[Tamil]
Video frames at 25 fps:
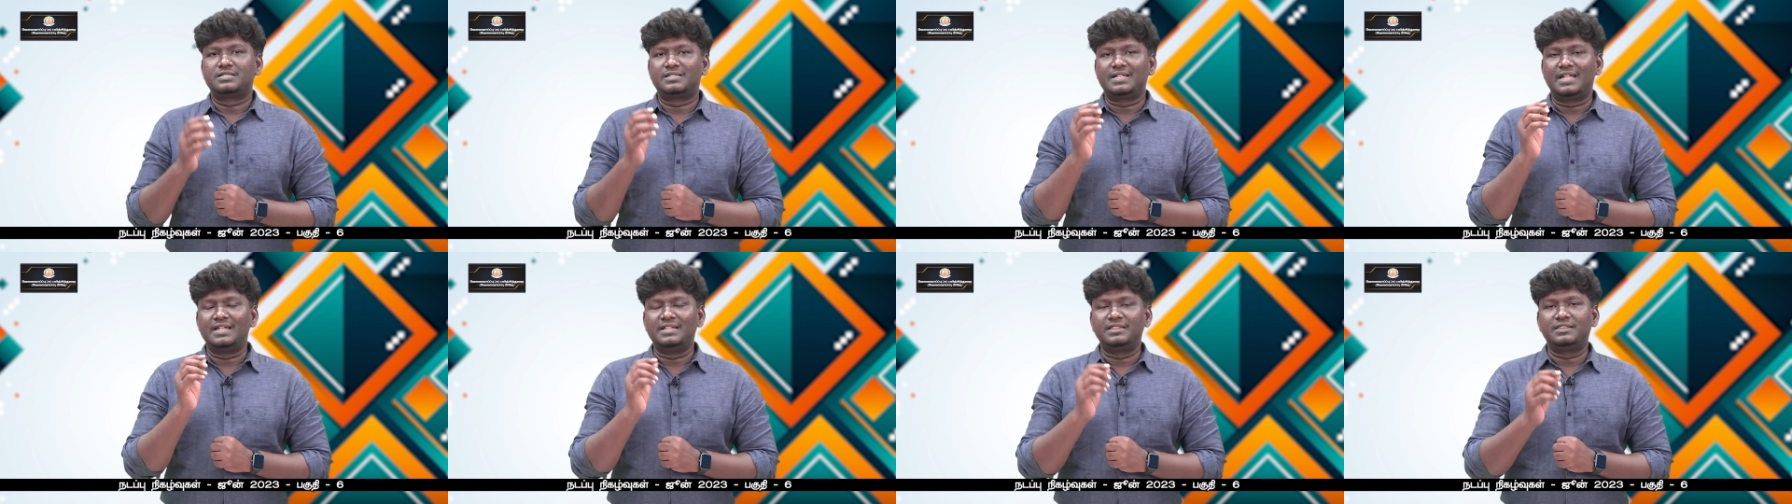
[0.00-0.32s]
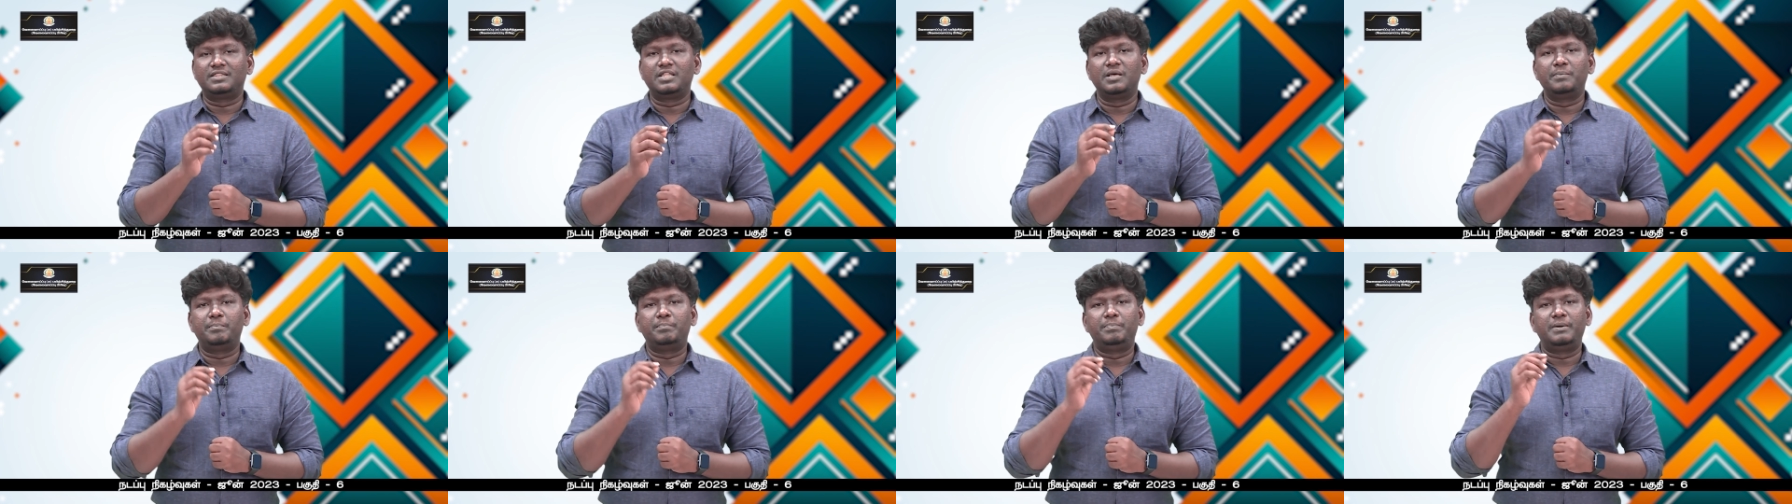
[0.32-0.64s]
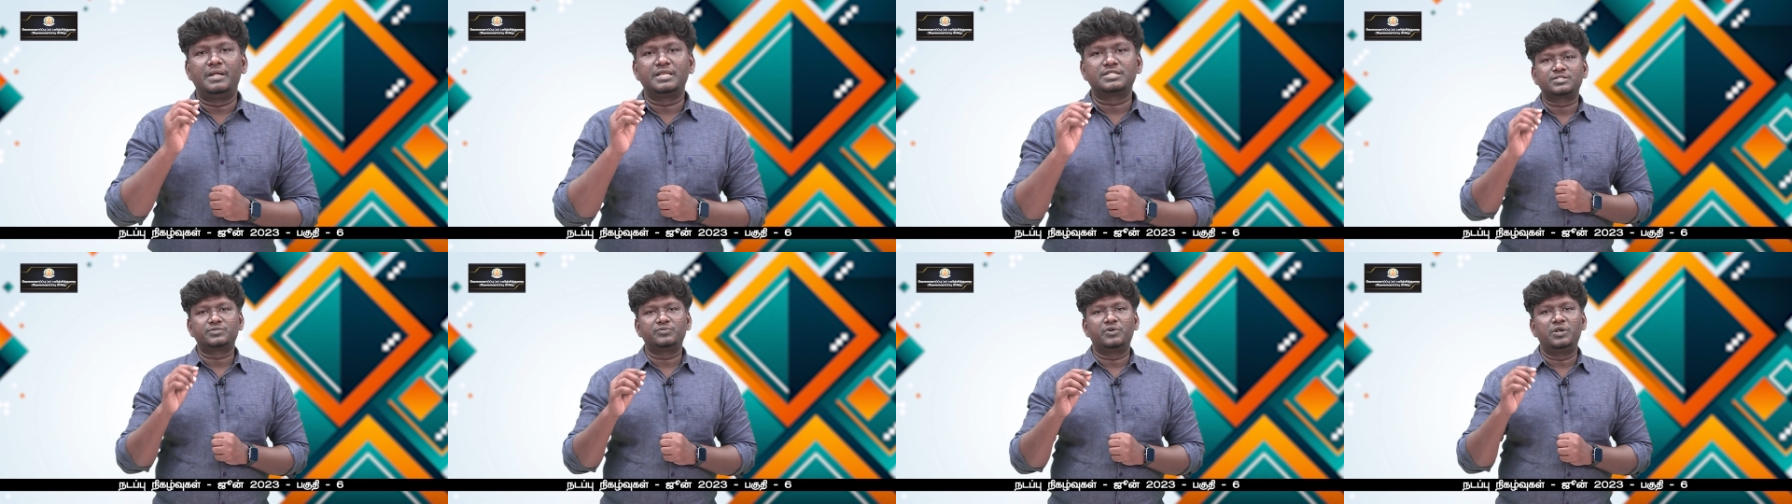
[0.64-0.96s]
டென்த்து
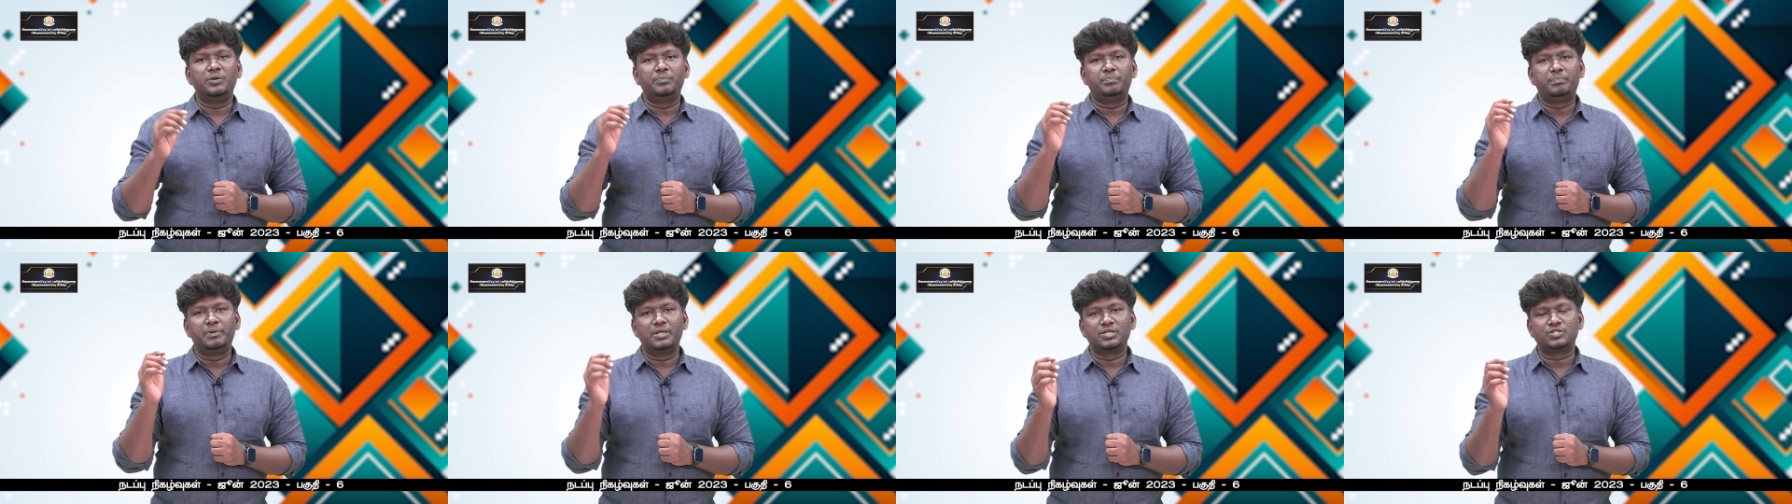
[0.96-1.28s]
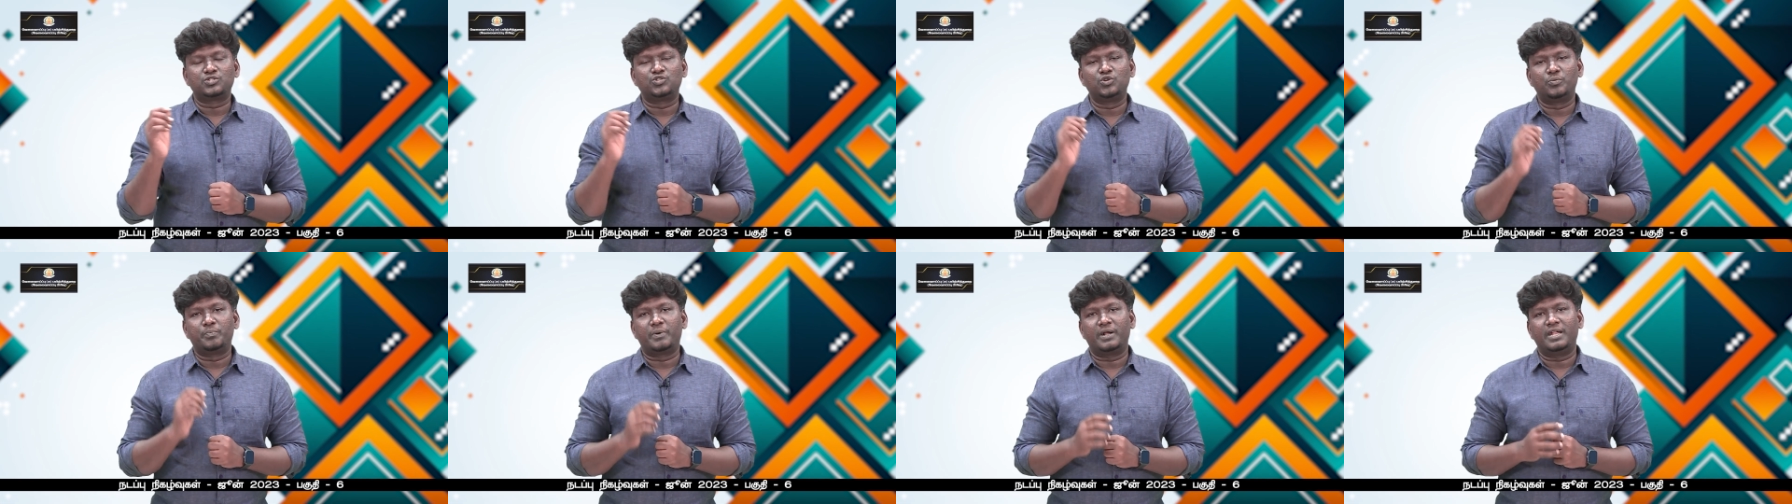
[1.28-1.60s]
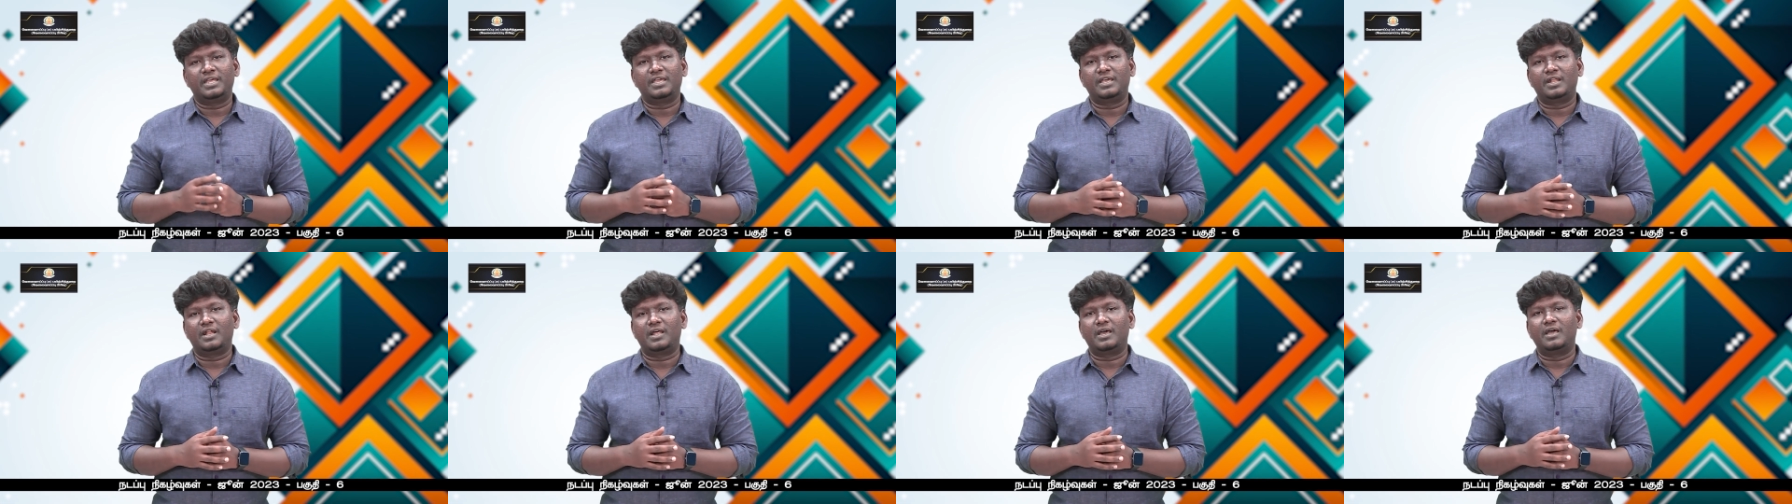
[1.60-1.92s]
ப்ளஸ் ஒன் ப்ளஸ் டூ
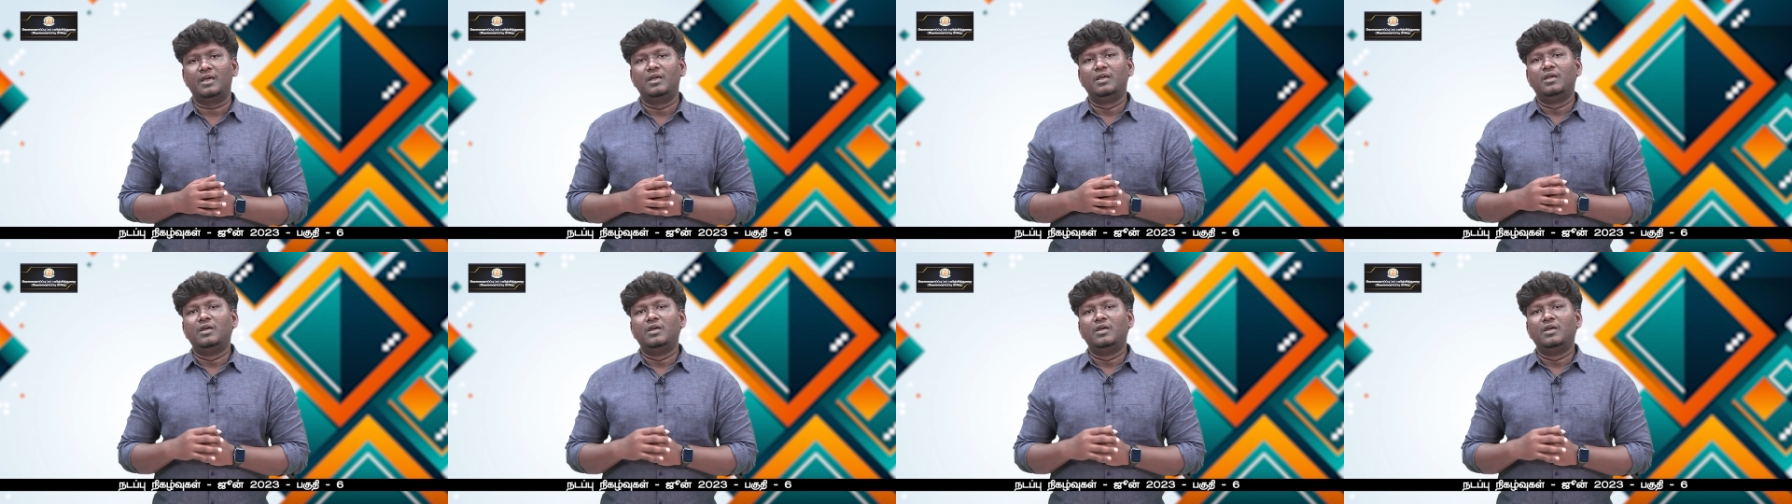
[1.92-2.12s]
படிக்கிற